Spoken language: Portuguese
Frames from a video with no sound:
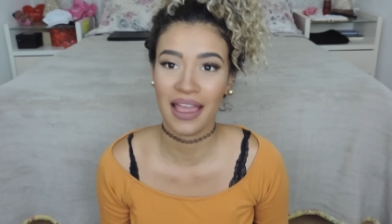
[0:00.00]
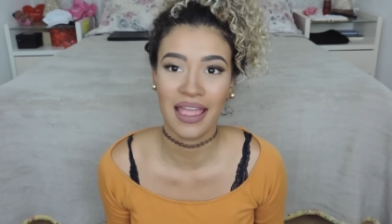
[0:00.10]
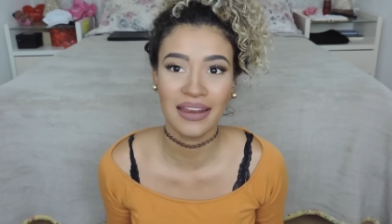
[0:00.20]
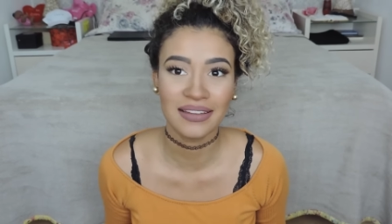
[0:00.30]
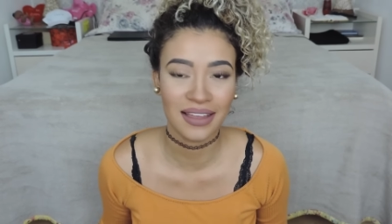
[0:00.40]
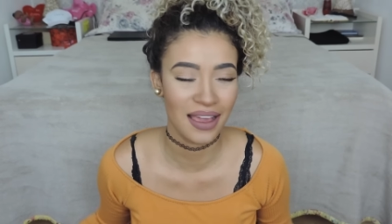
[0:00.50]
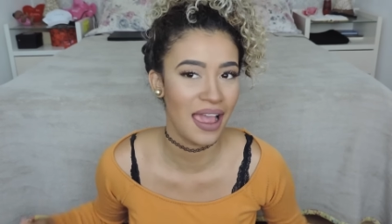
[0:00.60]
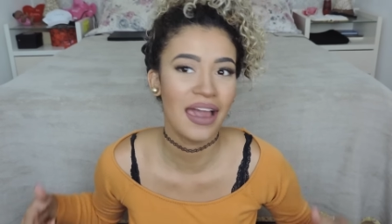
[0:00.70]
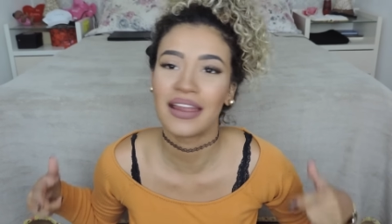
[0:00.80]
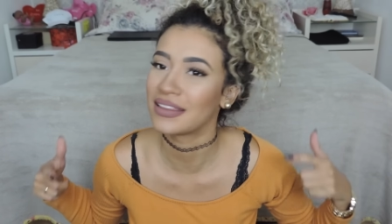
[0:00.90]
a carne tá
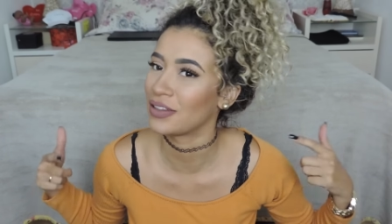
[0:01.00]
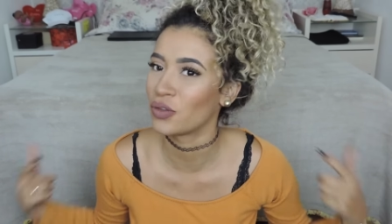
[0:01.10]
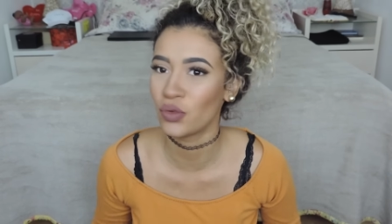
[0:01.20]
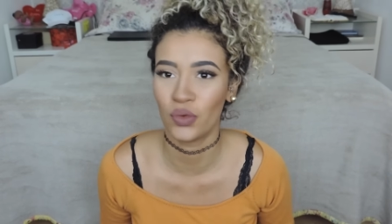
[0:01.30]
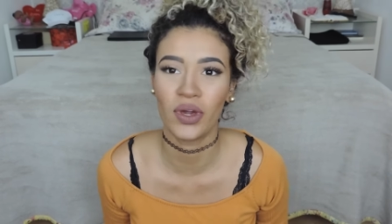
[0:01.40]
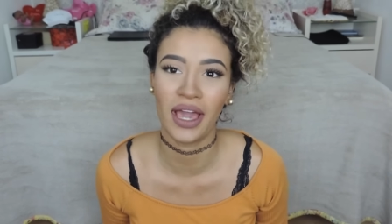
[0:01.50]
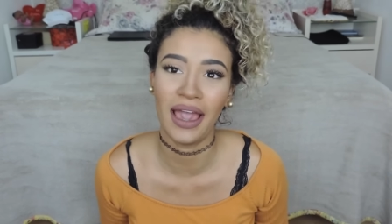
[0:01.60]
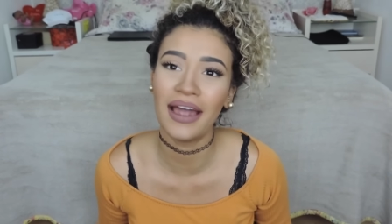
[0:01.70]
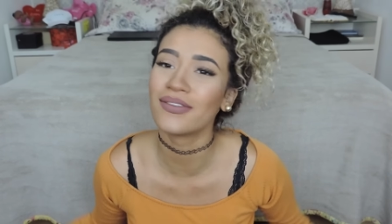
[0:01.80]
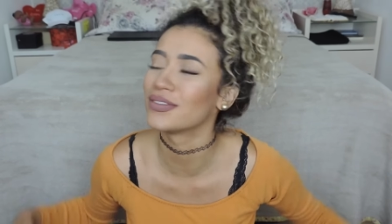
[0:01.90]
cara, tá tudo
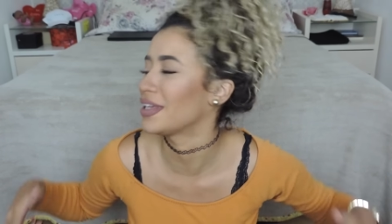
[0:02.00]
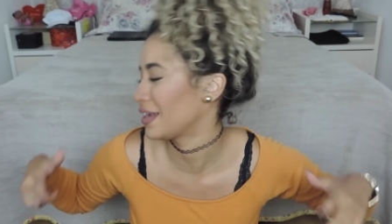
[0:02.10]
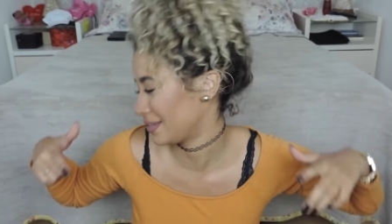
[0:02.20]
caro,